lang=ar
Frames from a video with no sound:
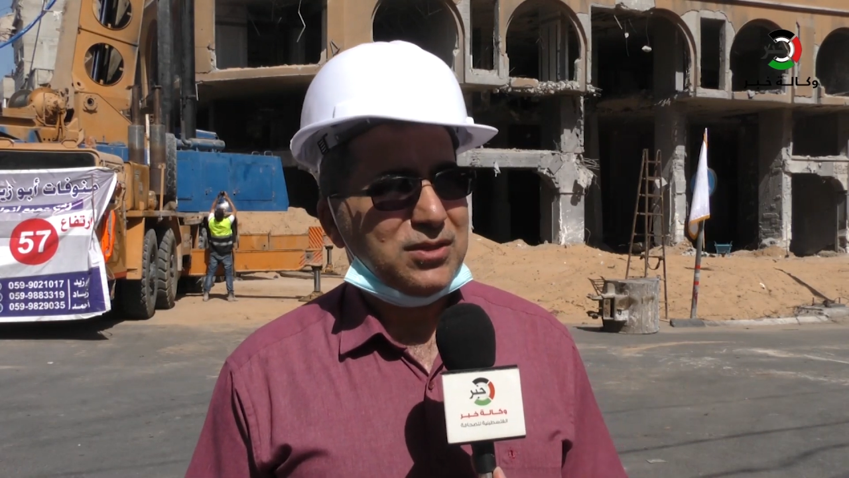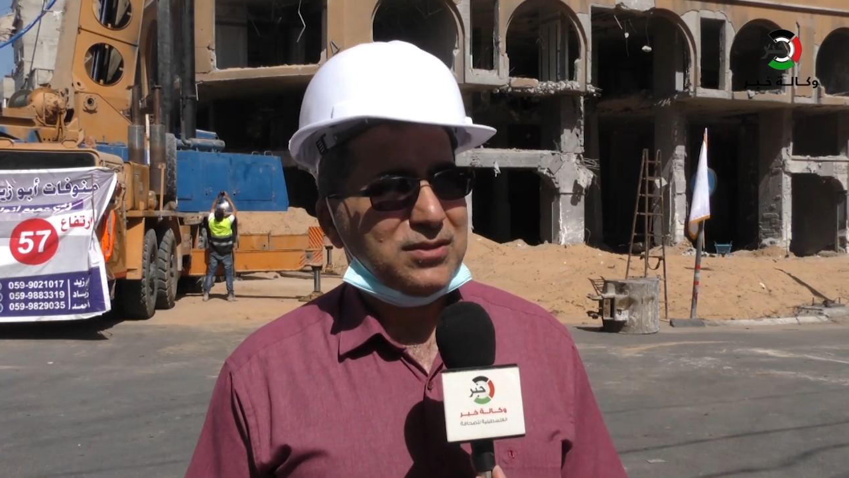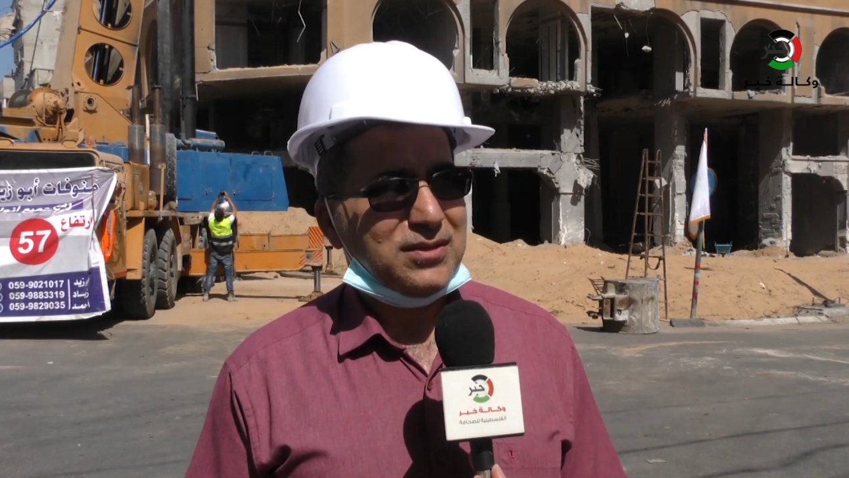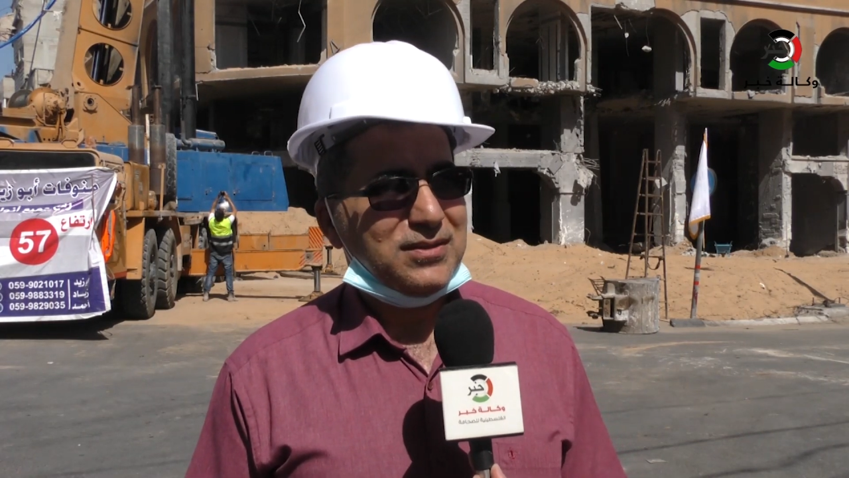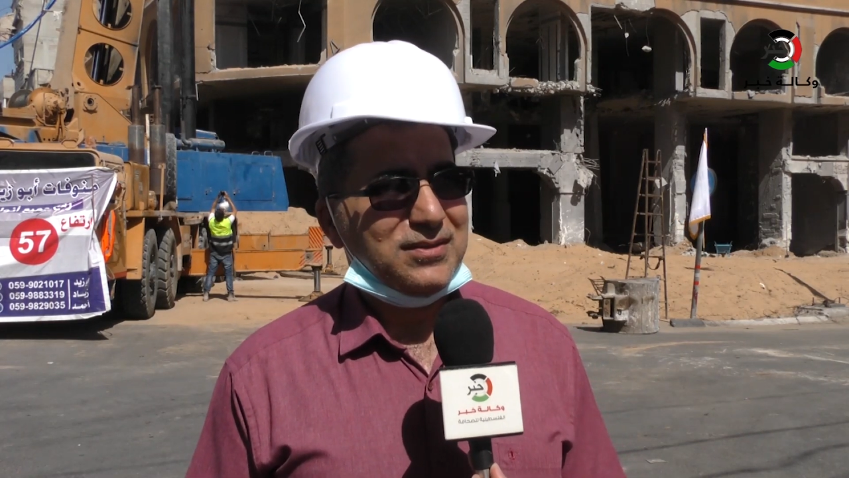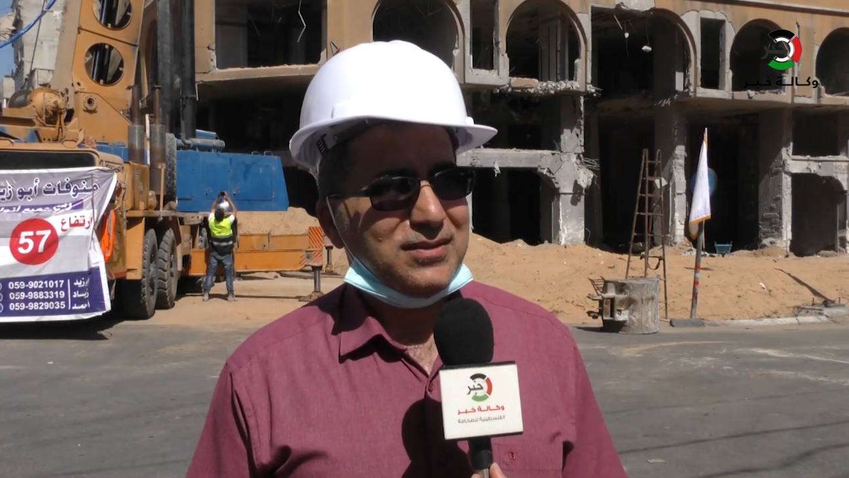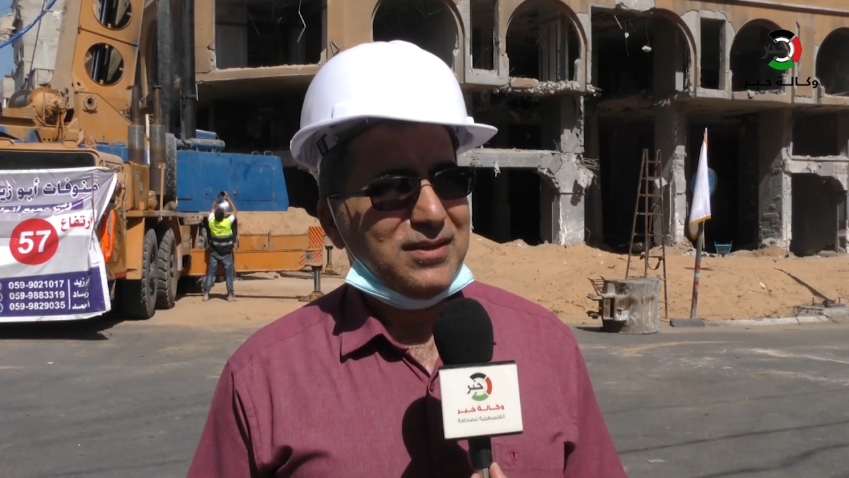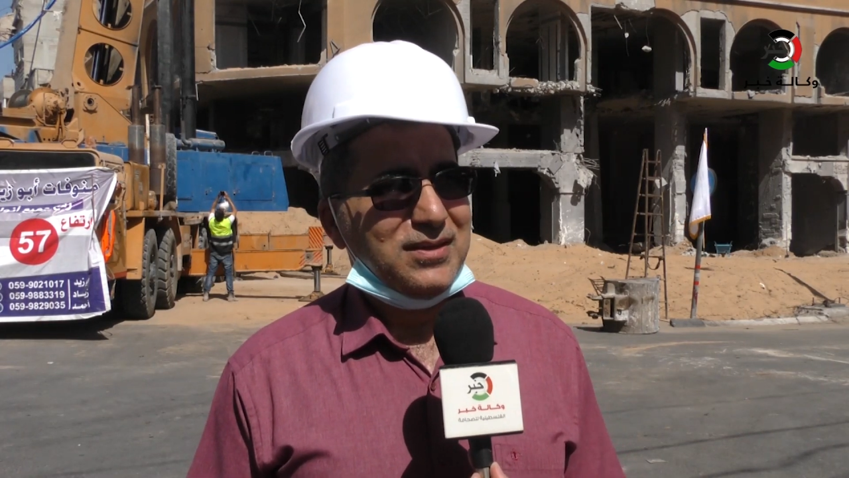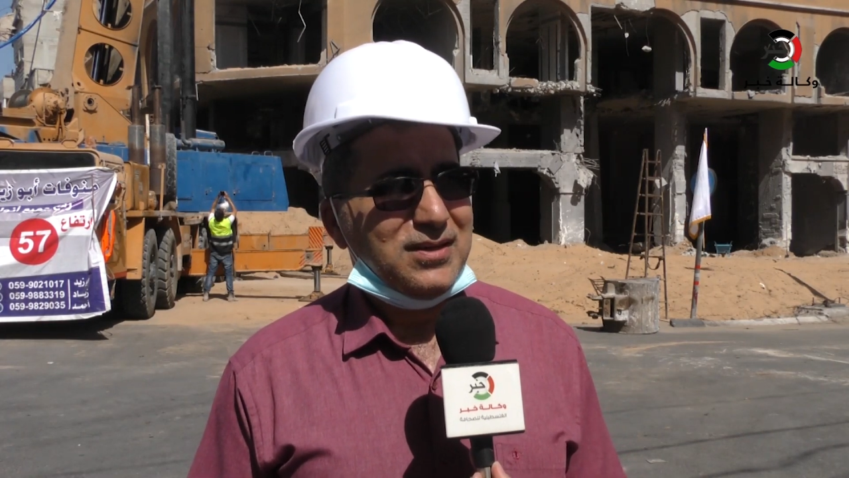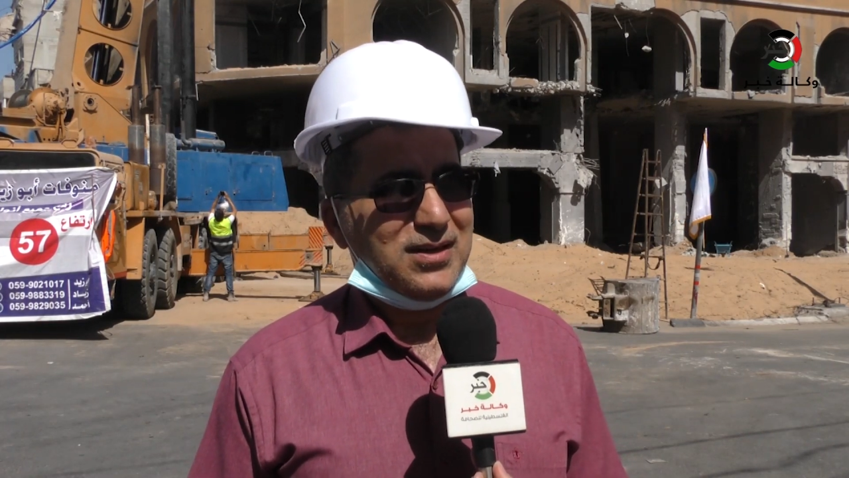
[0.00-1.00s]
شهرين
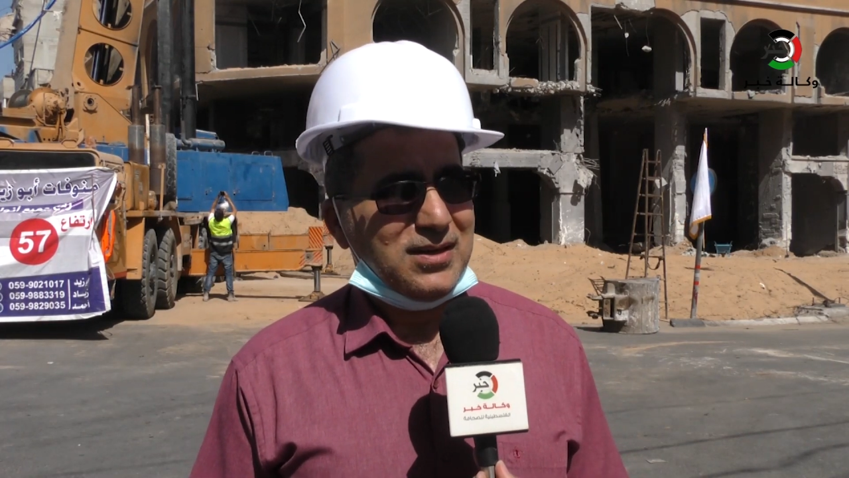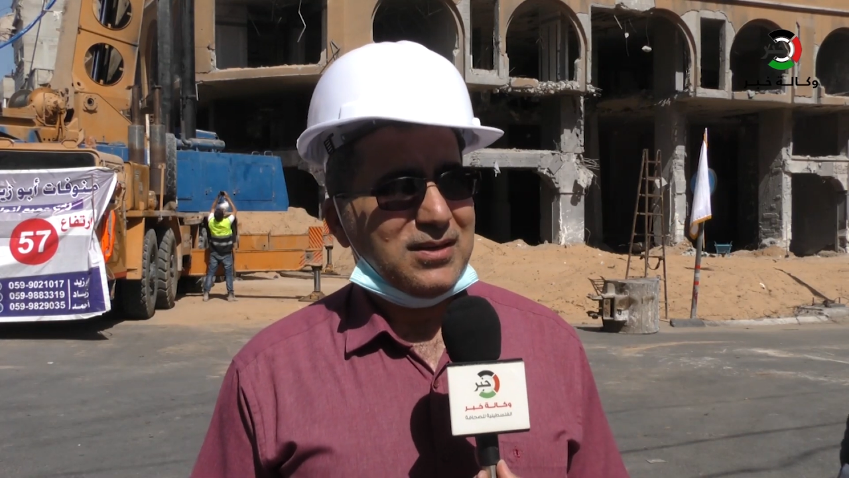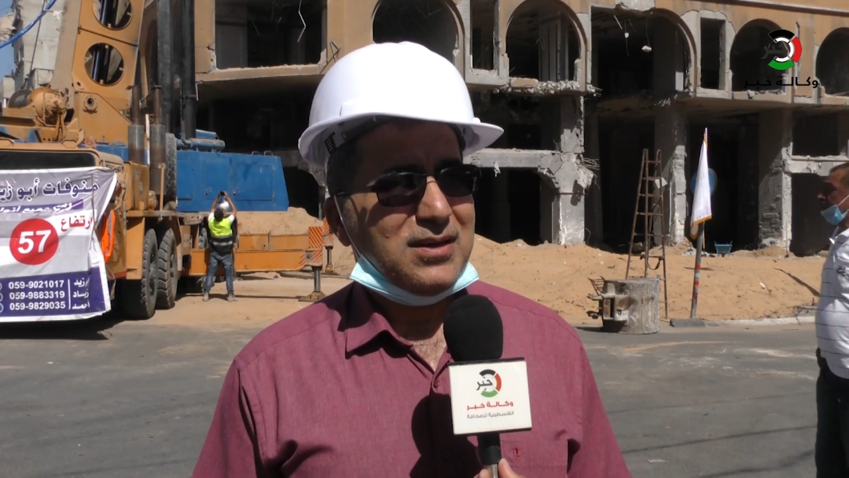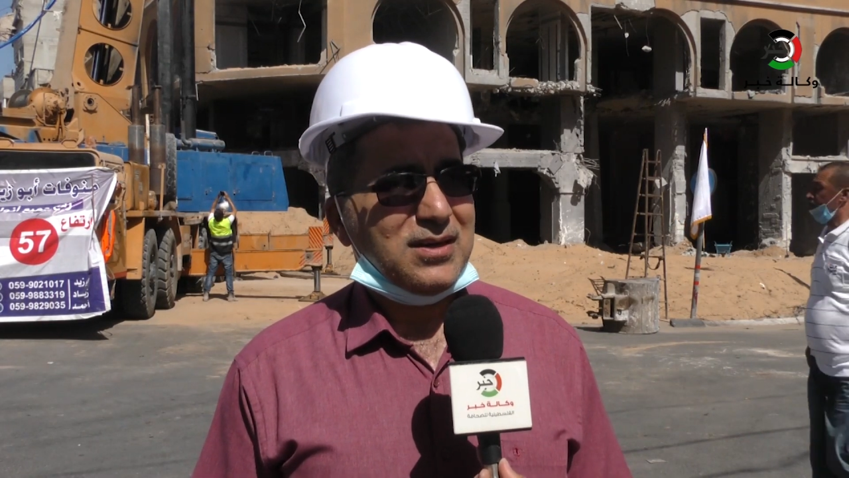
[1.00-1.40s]
على